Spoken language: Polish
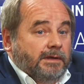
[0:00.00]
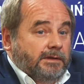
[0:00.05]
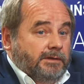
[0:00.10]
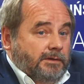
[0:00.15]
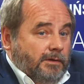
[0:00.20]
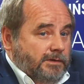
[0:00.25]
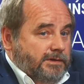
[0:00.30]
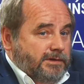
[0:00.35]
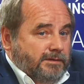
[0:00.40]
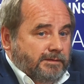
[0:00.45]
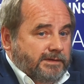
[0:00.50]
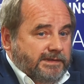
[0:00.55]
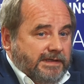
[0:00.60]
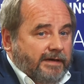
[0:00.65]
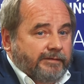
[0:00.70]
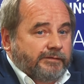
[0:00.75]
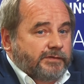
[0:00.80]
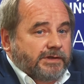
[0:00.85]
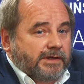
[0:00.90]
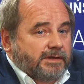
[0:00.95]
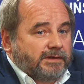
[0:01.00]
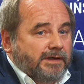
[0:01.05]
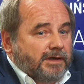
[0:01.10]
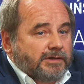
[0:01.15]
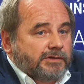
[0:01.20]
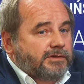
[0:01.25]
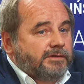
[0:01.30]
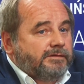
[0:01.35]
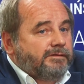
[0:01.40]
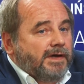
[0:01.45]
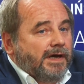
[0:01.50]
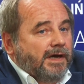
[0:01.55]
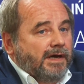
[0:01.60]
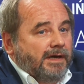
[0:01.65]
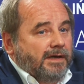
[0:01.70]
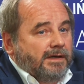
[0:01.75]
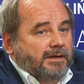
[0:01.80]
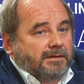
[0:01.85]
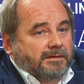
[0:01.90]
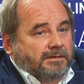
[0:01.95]
To są zawsze też
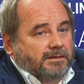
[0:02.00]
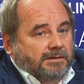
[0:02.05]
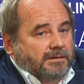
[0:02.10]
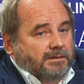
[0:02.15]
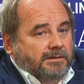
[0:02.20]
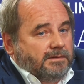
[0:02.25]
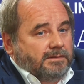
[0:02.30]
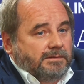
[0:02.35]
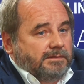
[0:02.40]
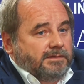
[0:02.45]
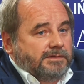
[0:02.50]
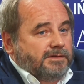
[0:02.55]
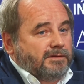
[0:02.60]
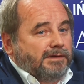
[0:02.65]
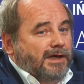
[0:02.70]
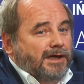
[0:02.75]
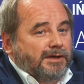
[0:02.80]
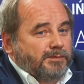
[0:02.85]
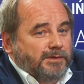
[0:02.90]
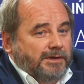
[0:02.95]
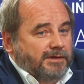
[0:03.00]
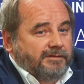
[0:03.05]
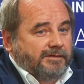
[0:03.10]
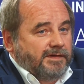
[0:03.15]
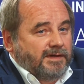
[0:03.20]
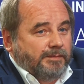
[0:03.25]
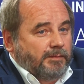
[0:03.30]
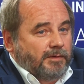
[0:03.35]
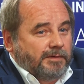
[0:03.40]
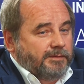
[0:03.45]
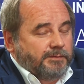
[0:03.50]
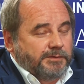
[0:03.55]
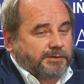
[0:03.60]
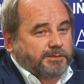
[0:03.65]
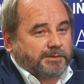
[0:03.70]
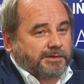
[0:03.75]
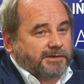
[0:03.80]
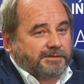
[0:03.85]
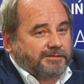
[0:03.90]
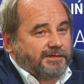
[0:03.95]
dwie, y, co najmniej dwie,
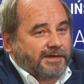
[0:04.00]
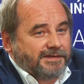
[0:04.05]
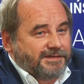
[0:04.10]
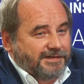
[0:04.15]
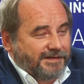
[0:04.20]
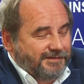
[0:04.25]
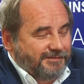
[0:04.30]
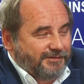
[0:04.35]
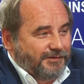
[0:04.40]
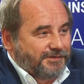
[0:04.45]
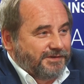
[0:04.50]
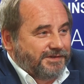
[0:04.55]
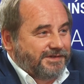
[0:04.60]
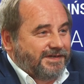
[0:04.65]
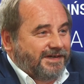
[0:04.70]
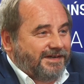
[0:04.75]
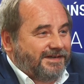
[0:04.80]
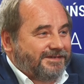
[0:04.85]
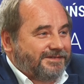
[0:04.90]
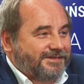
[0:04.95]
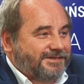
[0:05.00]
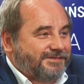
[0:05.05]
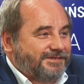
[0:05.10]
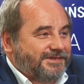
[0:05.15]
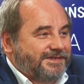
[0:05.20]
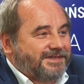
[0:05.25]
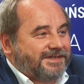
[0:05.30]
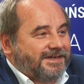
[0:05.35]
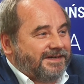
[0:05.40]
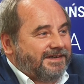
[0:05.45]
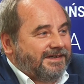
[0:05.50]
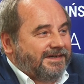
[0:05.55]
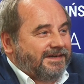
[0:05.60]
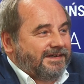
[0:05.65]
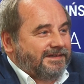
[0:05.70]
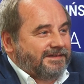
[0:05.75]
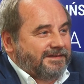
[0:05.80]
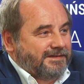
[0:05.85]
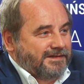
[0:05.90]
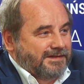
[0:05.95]
moglibyśmy ich więcej tworzyć, ale oczywiście
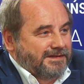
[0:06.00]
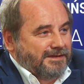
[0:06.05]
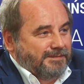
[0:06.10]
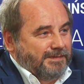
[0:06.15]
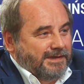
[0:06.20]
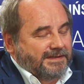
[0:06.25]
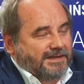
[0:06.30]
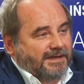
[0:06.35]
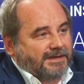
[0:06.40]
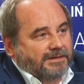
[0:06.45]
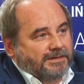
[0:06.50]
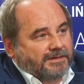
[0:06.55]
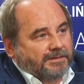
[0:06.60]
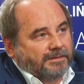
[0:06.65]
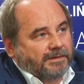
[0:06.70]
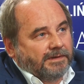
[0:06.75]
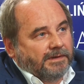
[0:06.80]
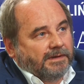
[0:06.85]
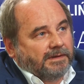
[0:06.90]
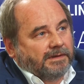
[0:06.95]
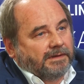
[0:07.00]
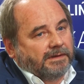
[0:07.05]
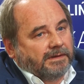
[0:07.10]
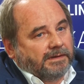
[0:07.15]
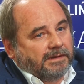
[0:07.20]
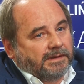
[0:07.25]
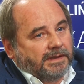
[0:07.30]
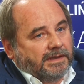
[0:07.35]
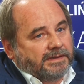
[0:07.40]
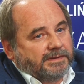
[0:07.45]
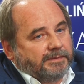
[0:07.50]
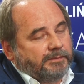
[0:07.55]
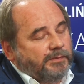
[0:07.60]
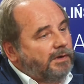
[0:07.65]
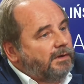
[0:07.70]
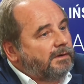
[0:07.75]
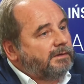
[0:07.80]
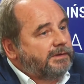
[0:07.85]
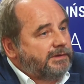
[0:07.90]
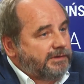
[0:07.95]
to też nie ma sensu, y, klasy
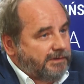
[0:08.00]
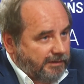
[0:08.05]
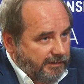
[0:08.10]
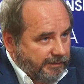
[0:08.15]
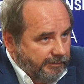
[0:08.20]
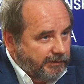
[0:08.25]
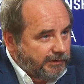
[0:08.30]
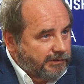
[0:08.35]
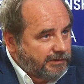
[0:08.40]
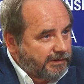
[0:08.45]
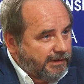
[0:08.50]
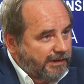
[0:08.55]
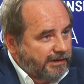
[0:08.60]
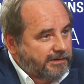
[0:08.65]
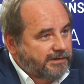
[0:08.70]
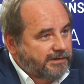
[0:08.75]
biologiczno-chemiczne,